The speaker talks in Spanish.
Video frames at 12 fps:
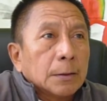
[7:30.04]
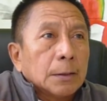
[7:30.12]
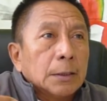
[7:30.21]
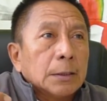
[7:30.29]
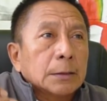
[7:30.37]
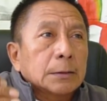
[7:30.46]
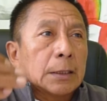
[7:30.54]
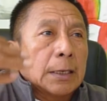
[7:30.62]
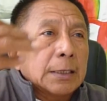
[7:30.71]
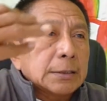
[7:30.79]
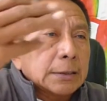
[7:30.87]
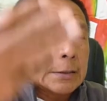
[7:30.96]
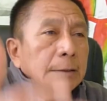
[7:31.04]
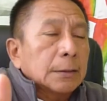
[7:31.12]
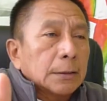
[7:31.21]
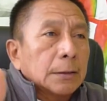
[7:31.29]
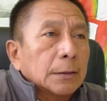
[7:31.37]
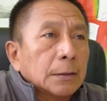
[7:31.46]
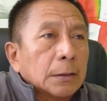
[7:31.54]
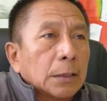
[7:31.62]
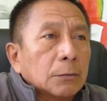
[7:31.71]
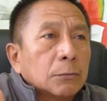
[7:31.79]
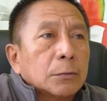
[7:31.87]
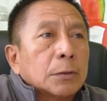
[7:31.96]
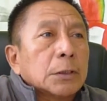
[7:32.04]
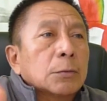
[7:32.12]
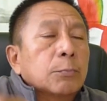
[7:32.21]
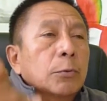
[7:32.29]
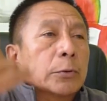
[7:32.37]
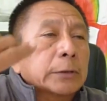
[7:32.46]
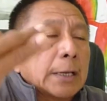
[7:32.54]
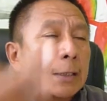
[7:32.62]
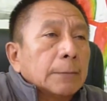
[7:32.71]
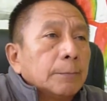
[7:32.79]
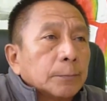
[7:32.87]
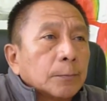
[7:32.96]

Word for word: intereses de algunos de explotar